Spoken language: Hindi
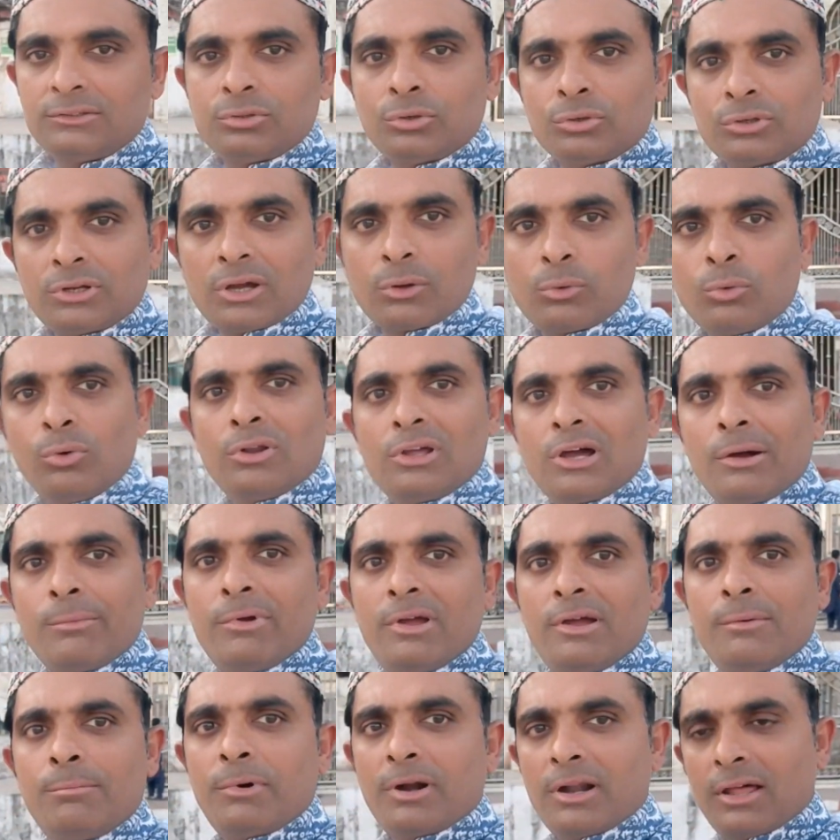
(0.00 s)
छोटा कुल
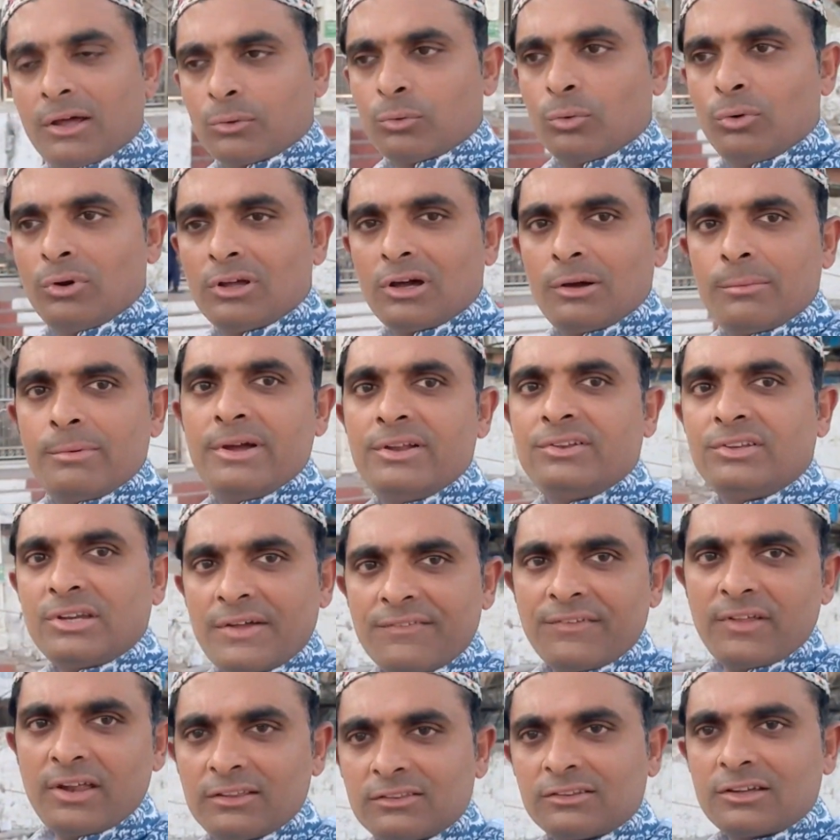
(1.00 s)
कब है बड़ा कुल कब है
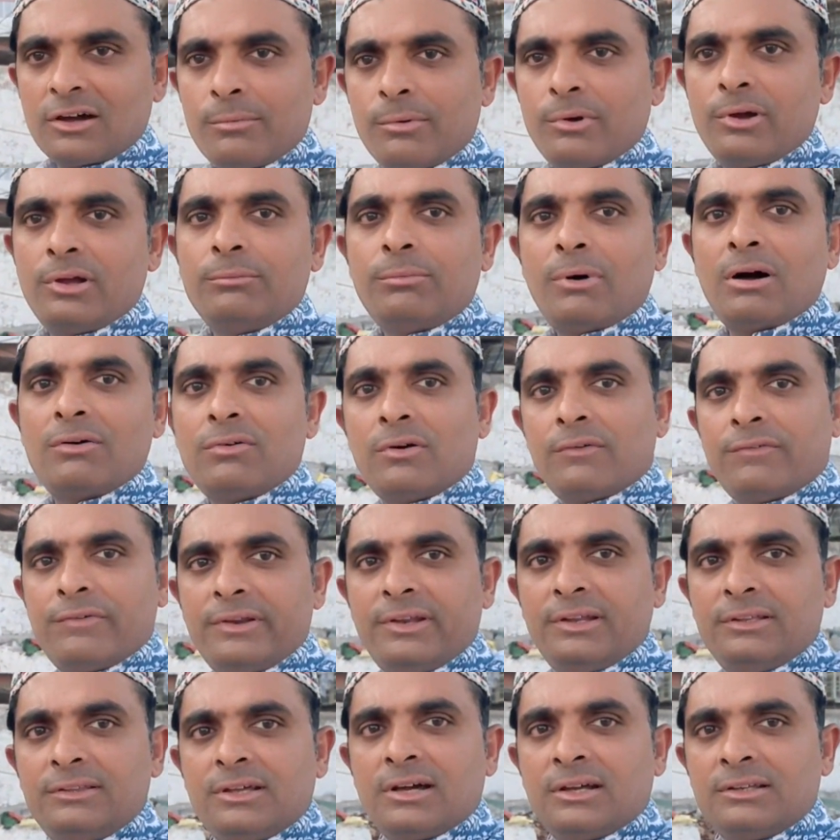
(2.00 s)
चांदरात कब है बाबा
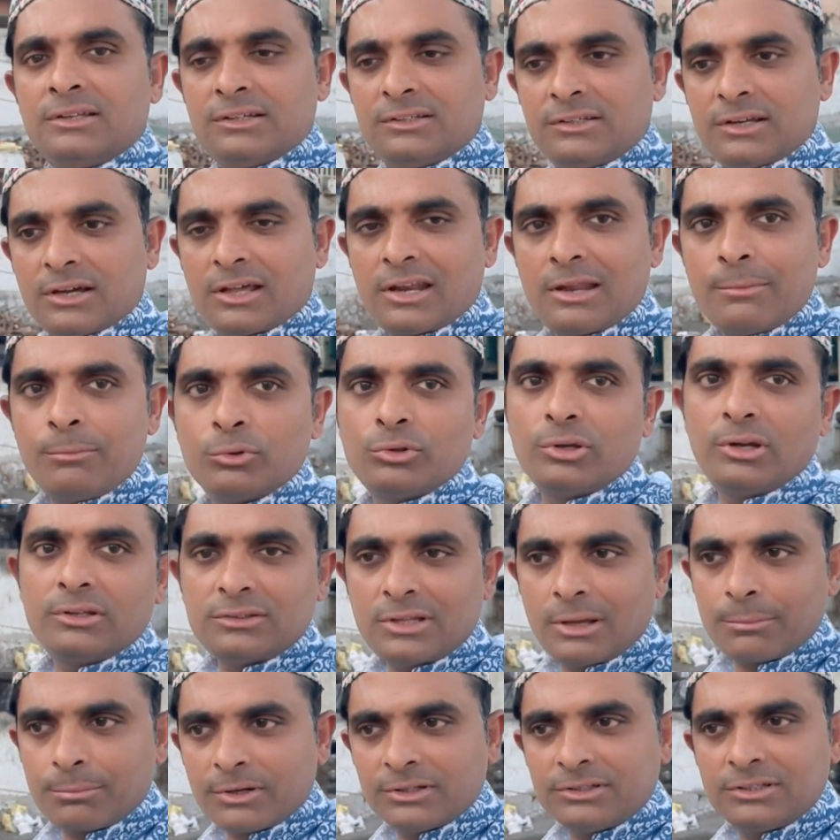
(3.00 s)
फरीदगंज शगर अहमदुल्ला
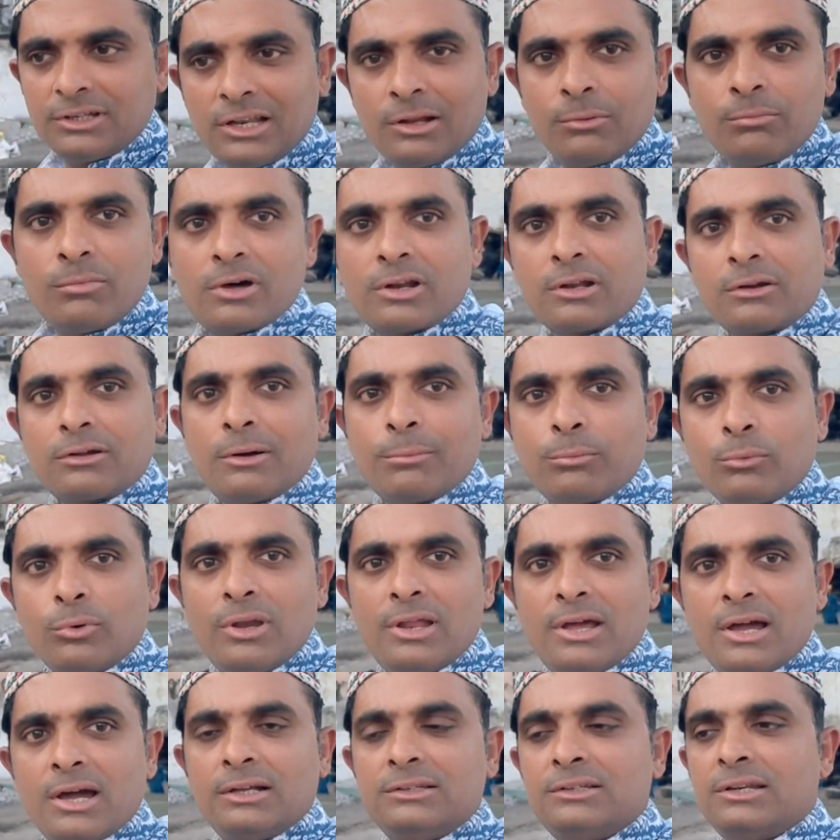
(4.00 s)
साहब का चिल्ला मुबारक कब
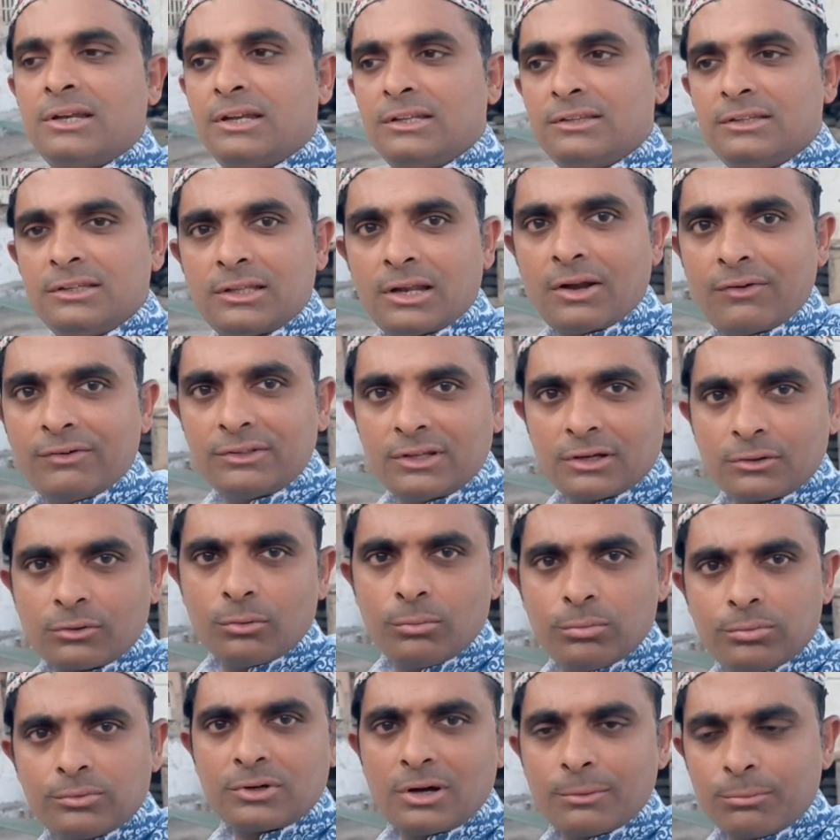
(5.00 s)
खुलेगा जन्नती दरवाज़ा
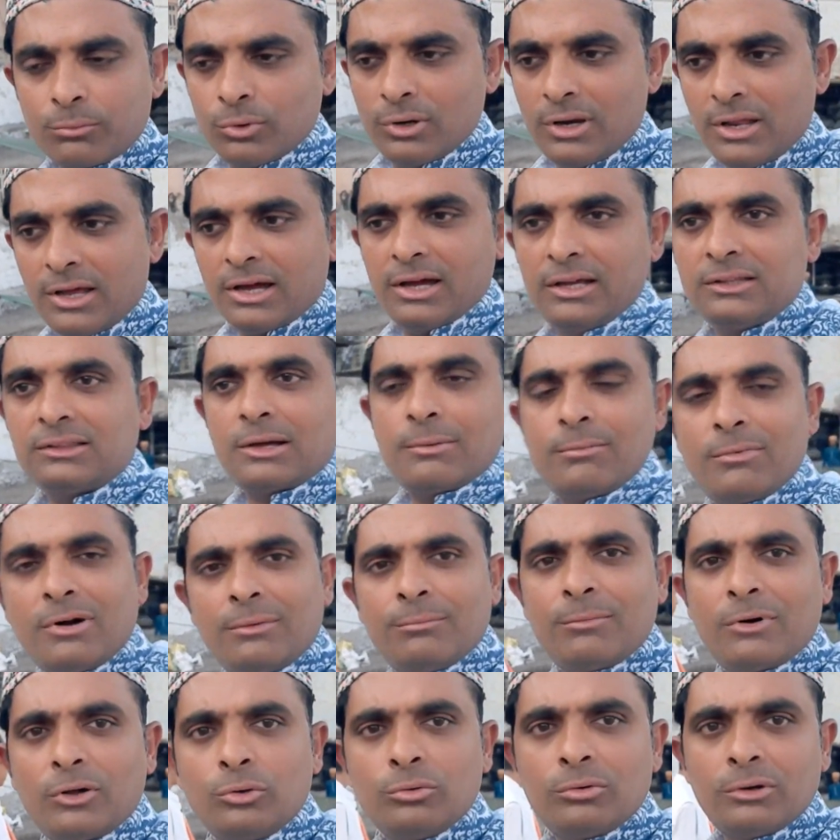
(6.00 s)
कब खुलेगा ये
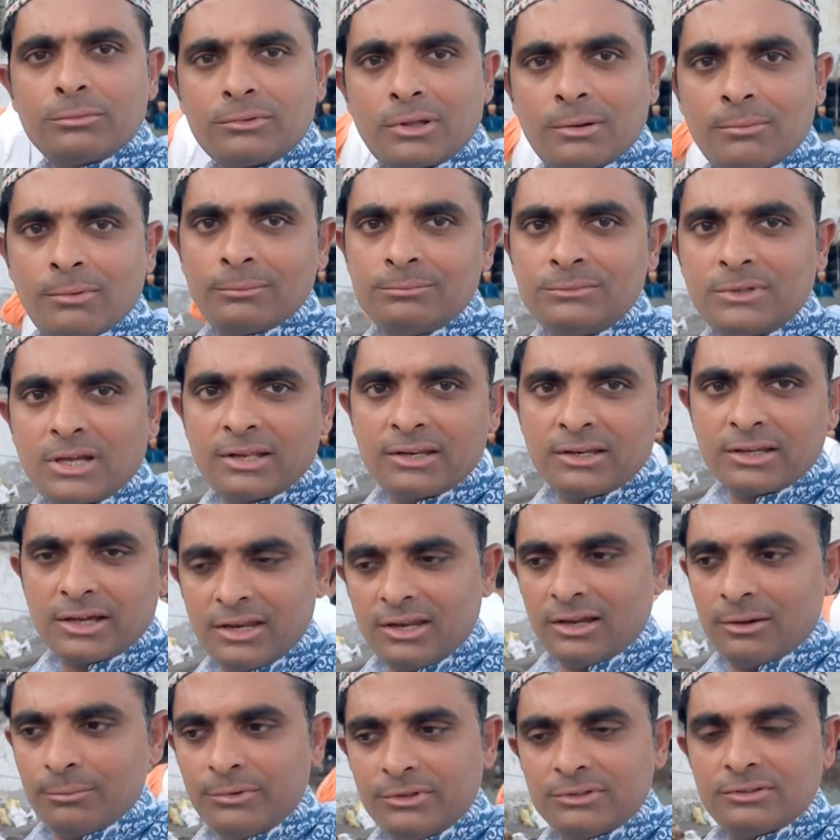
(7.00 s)
तमाम मालूम तमाम
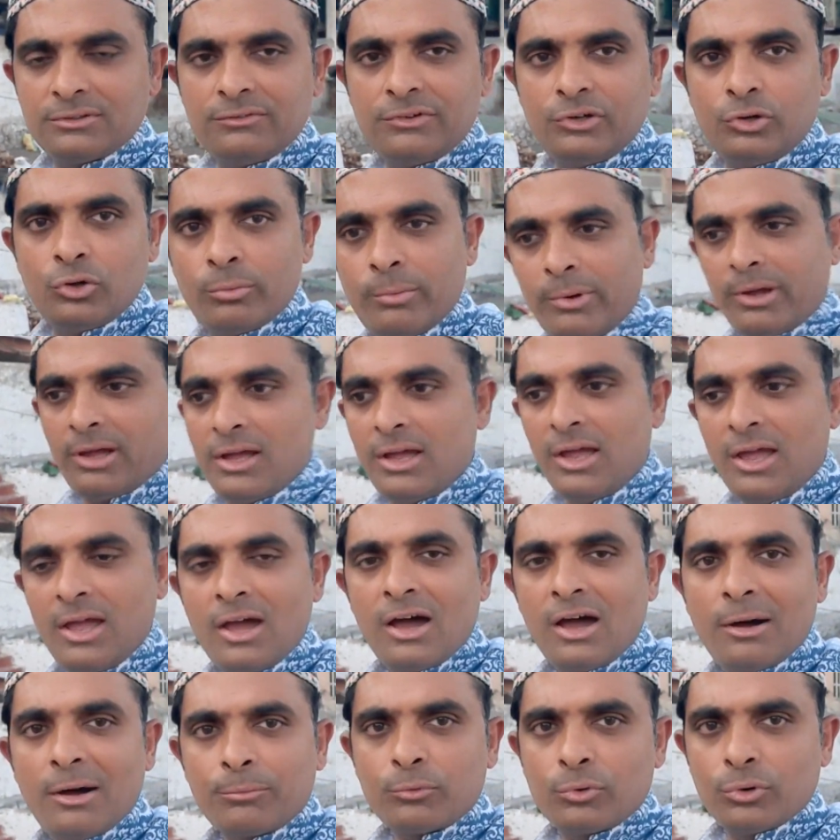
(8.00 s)
जानकारी हम इस वीडियो में
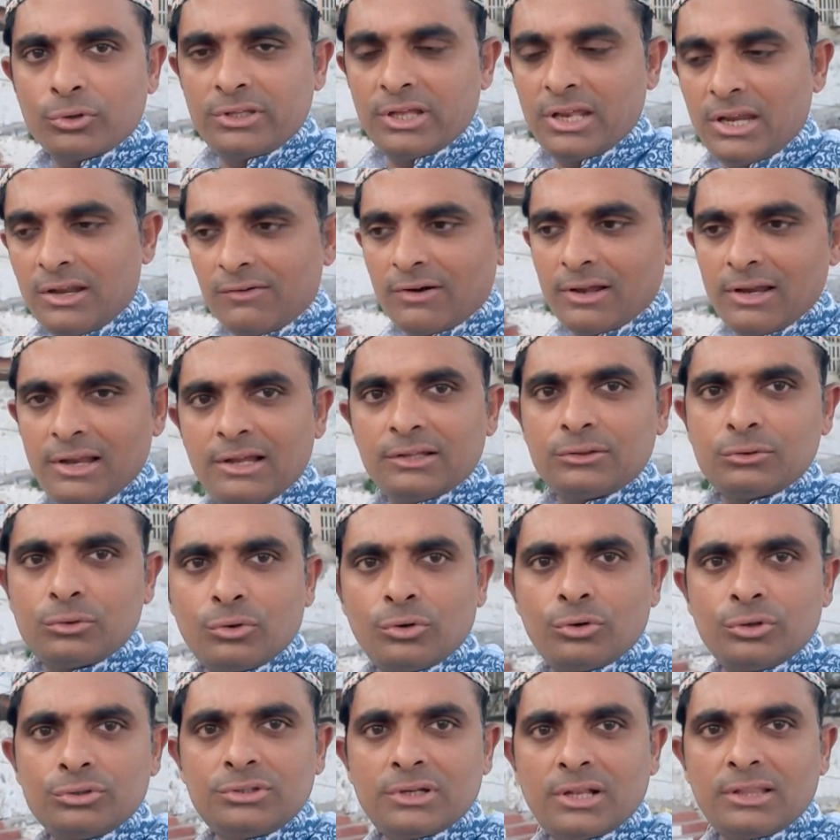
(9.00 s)
आपको देने वाले हैं
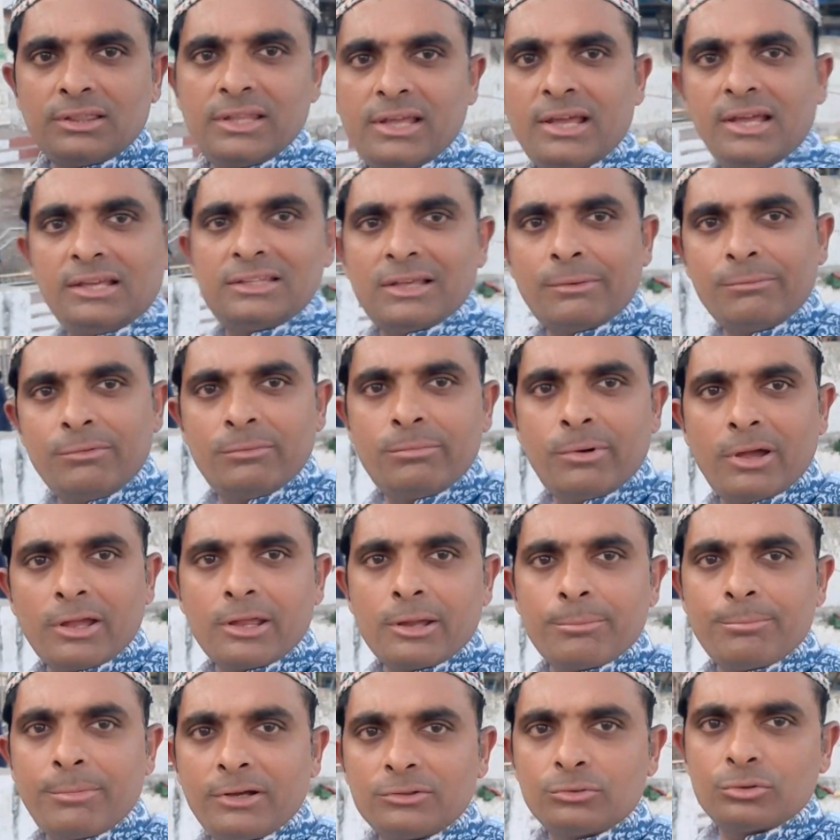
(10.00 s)
तो चलते हैं साबिर भाई
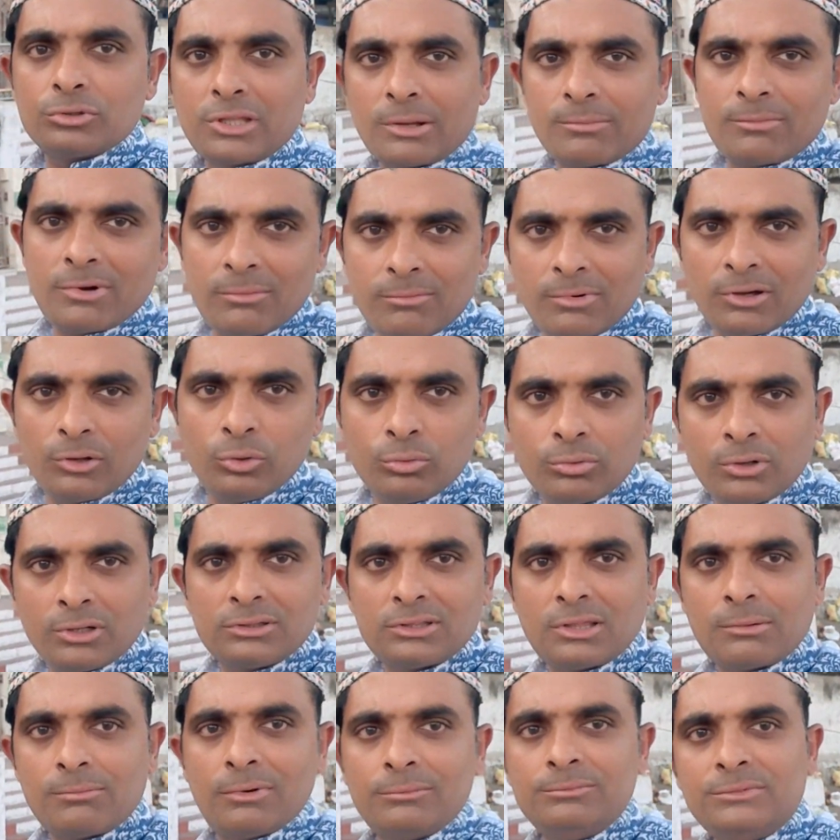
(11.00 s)
के पास और तमाम मालूम
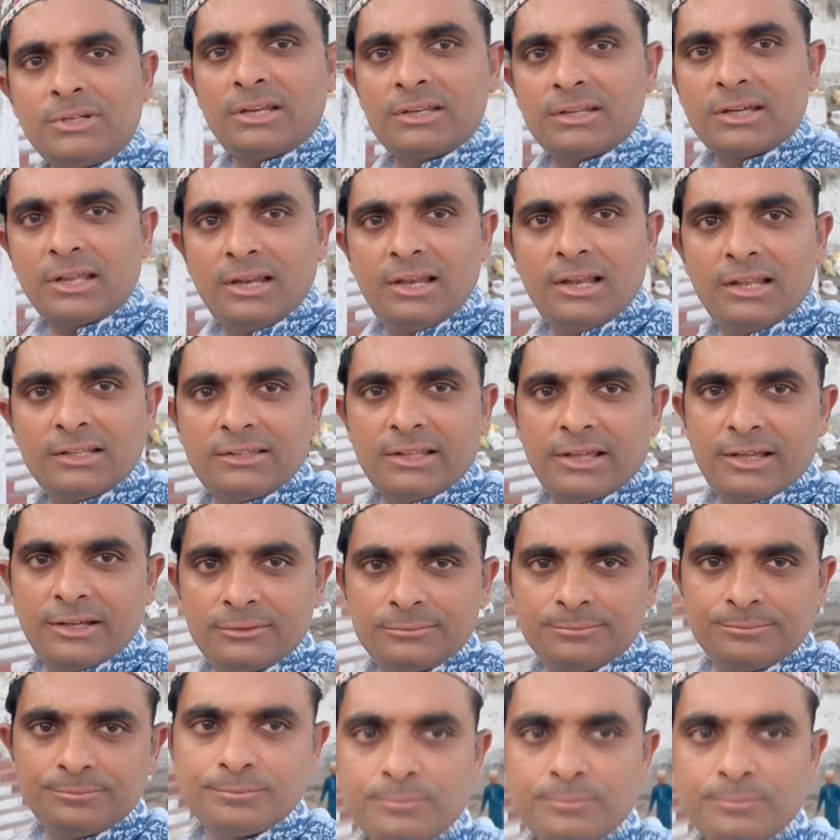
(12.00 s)
तमाम जानकारी लेते हैं